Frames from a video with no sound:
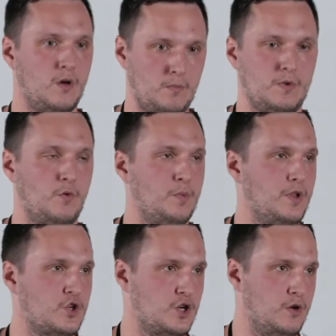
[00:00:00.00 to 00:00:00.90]
мы его
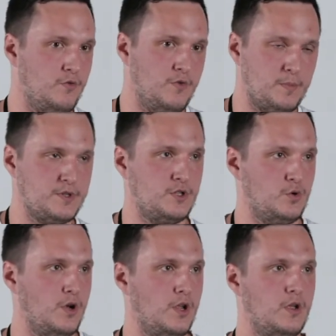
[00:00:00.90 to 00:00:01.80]
положили в
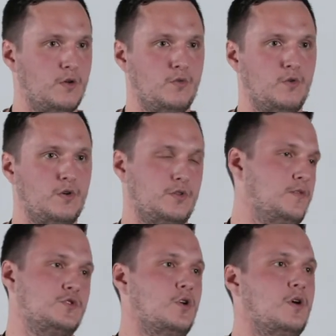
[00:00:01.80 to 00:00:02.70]
репозиторий, вот, и
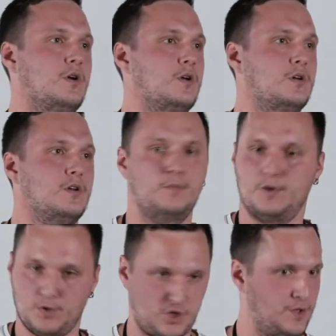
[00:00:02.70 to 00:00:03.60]
все. И
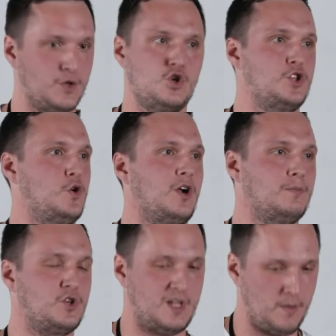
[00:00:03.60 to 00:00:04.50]
больше тогда ничего не трогаем,
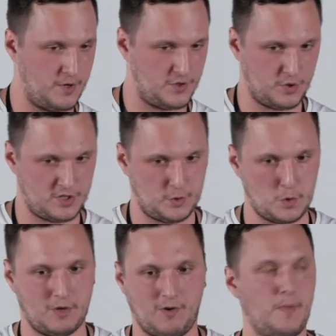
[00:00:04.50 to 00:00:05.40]
потому что сами ресурсы
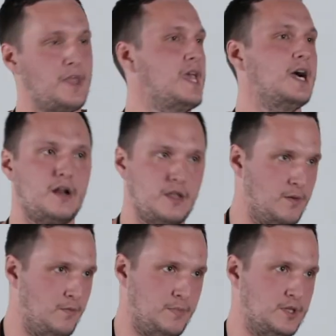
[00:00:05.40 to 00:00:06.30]
итоговые мы не
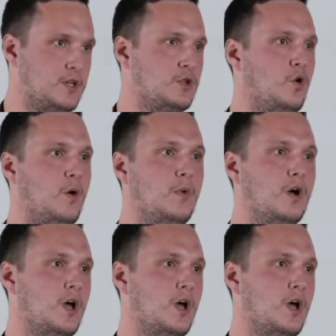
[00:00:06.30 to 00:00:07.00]
храним под гитом.